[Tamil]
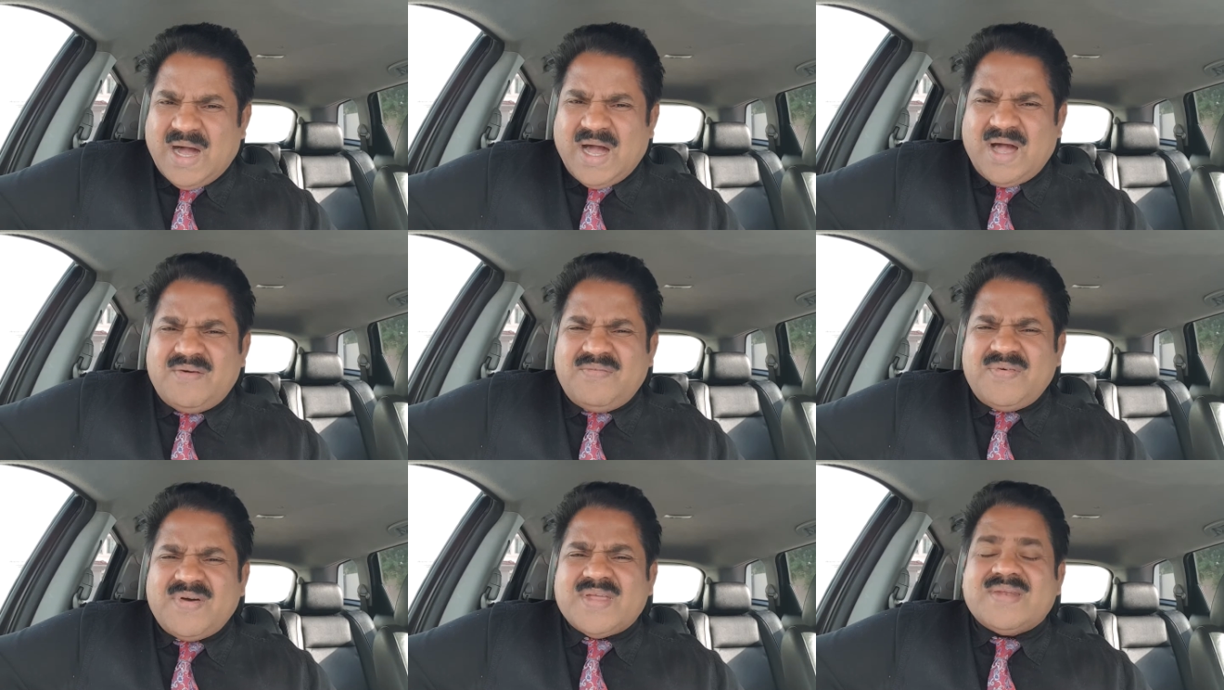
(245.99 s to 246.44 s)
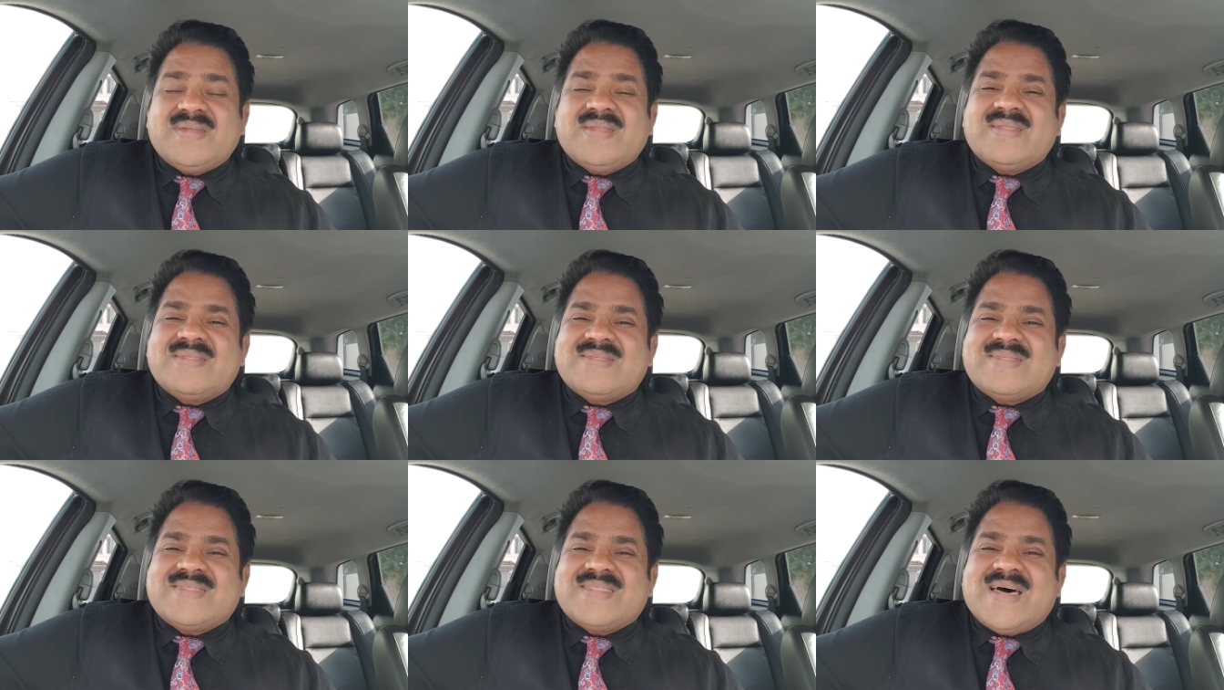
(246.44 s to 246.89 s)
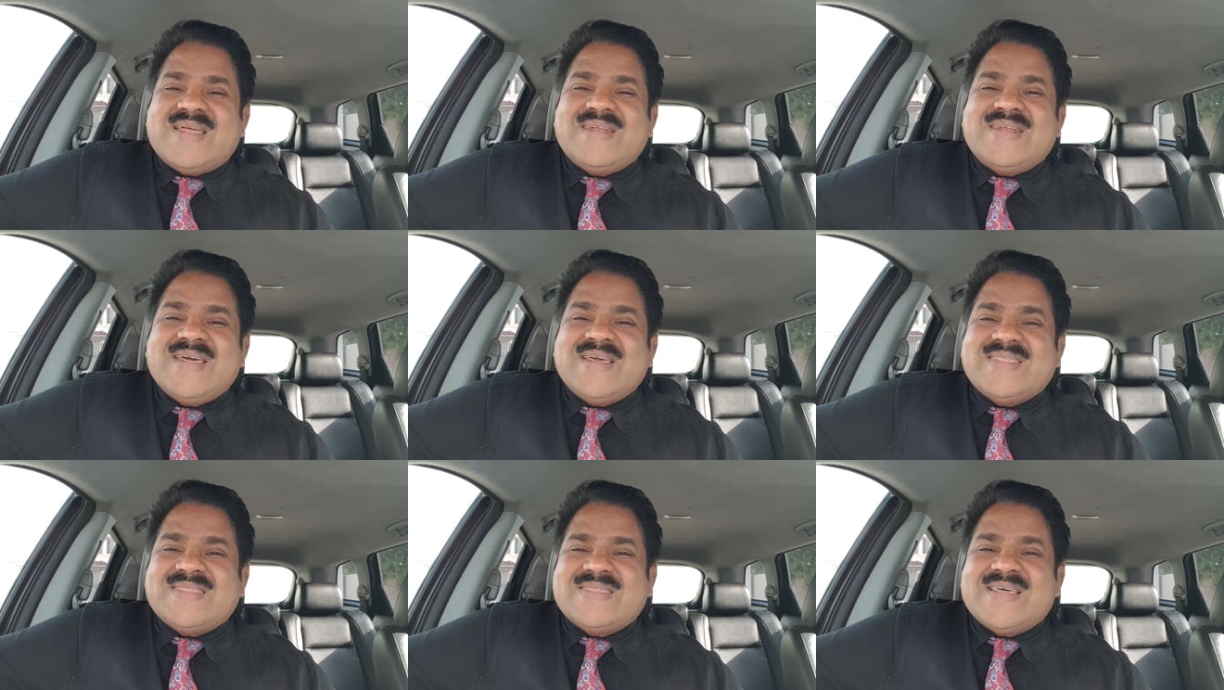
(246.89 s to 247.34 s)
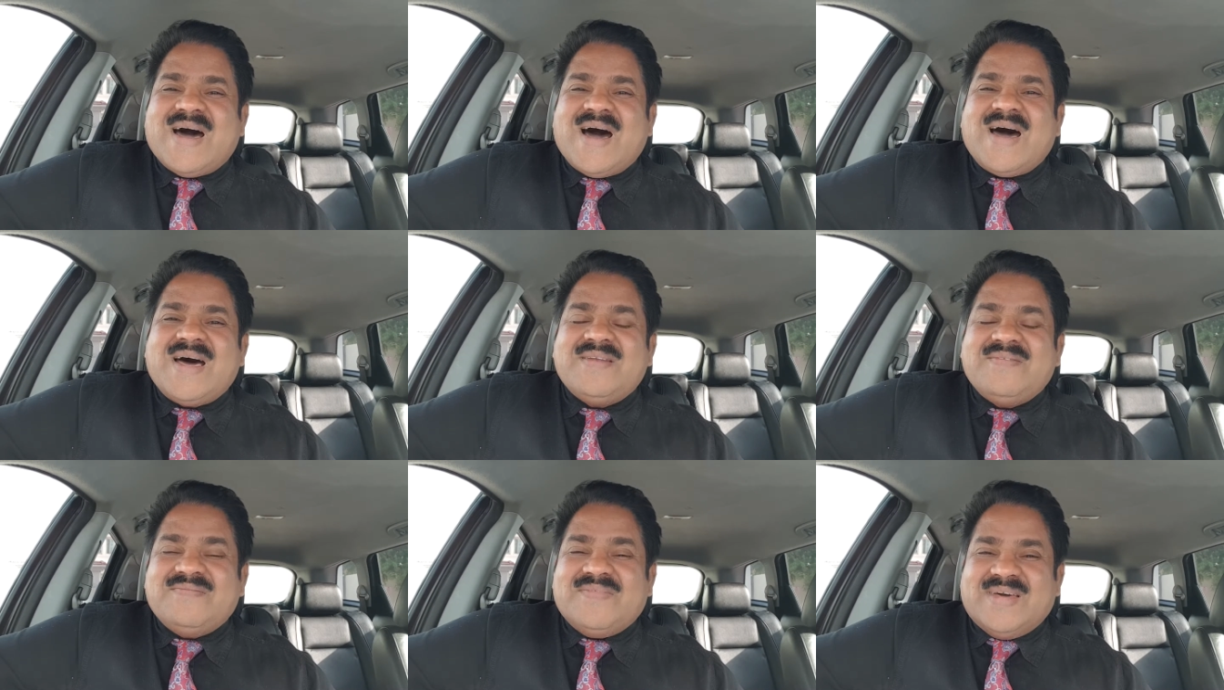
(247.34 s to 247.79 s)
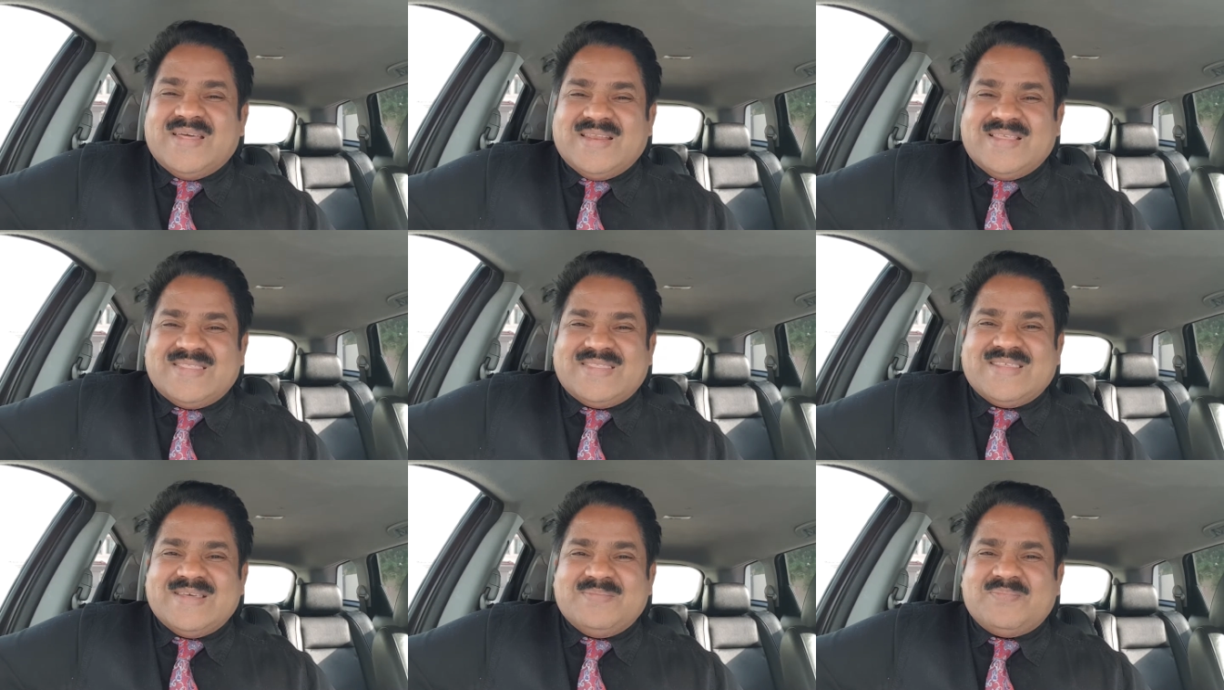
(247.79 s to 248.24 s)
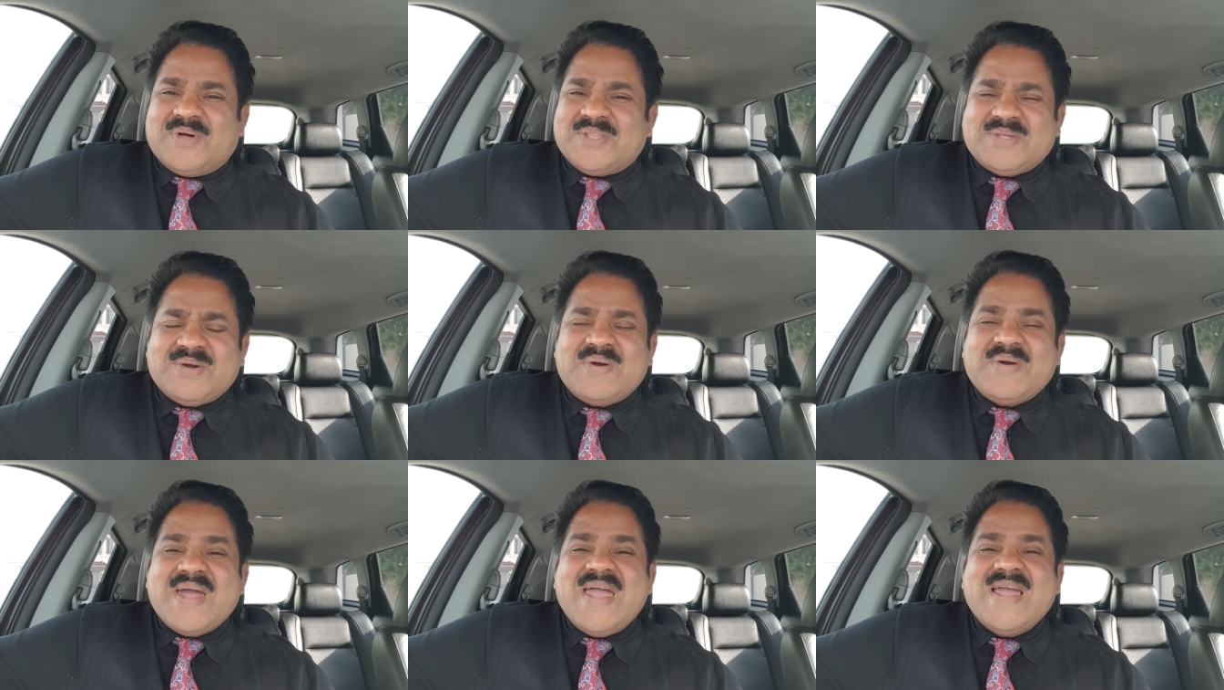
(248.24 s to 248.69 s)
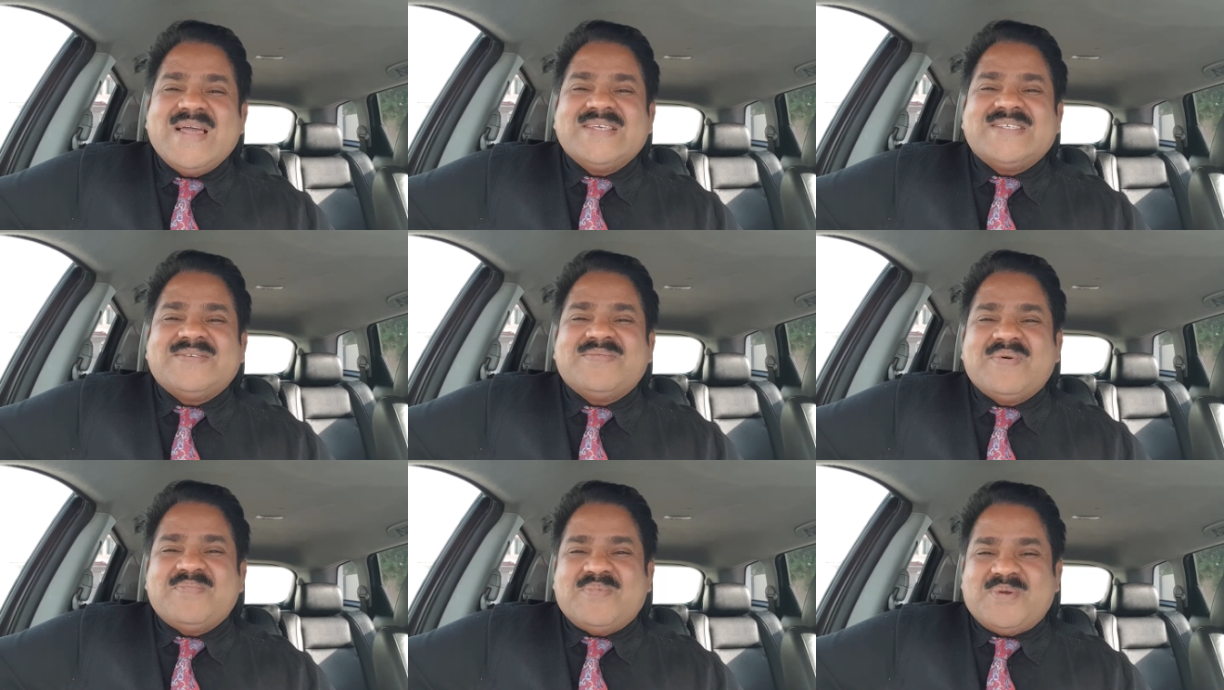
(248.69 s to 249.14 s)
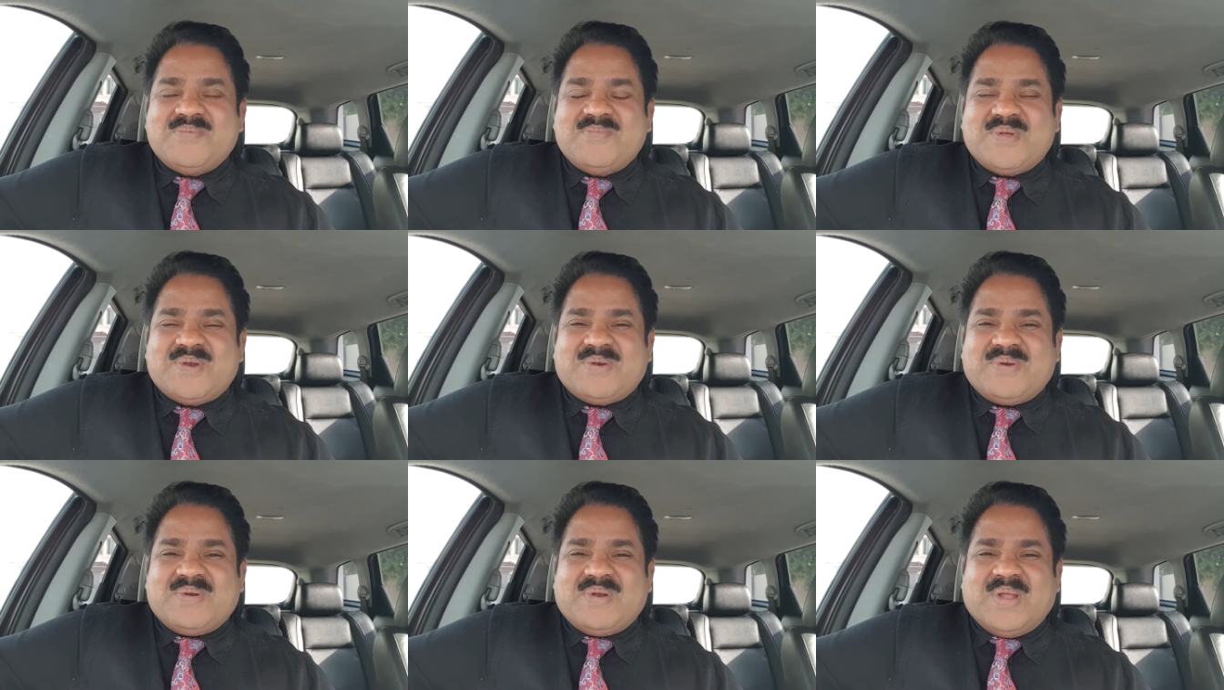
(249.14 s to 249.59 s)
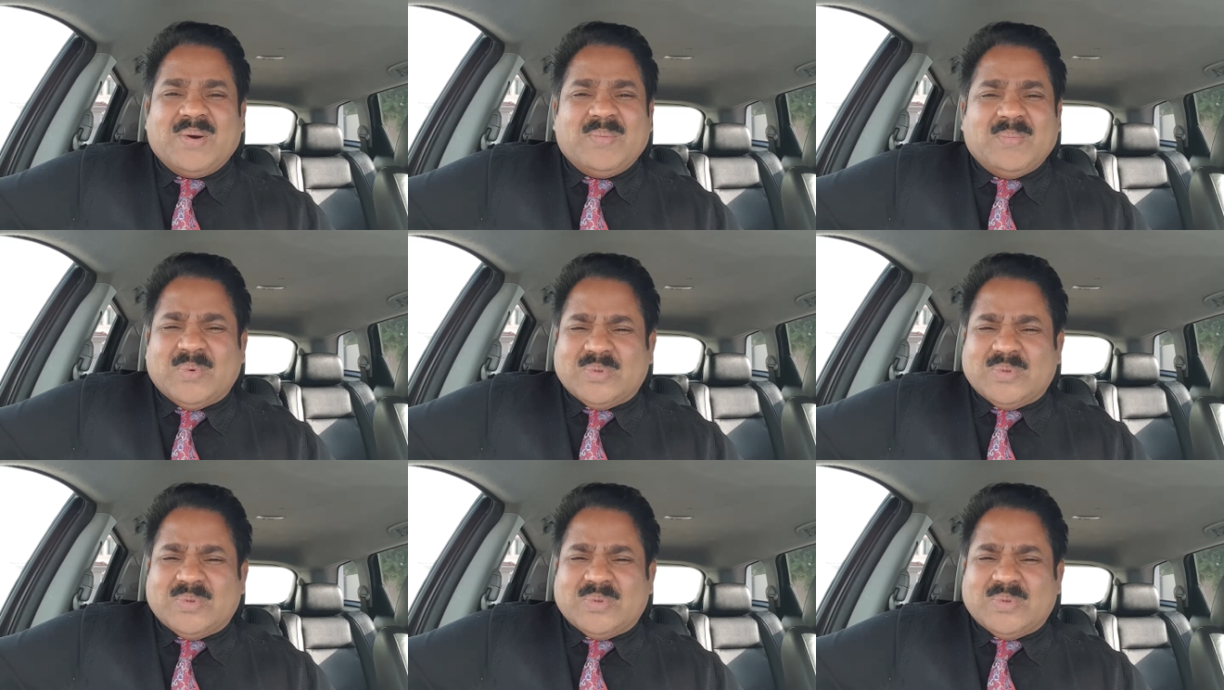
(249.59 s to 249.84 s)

அவன் தன்னைத்தான் வெறுத்து பார்த்துக்கோங்க இயேசுவை பின்பற்றணும்னா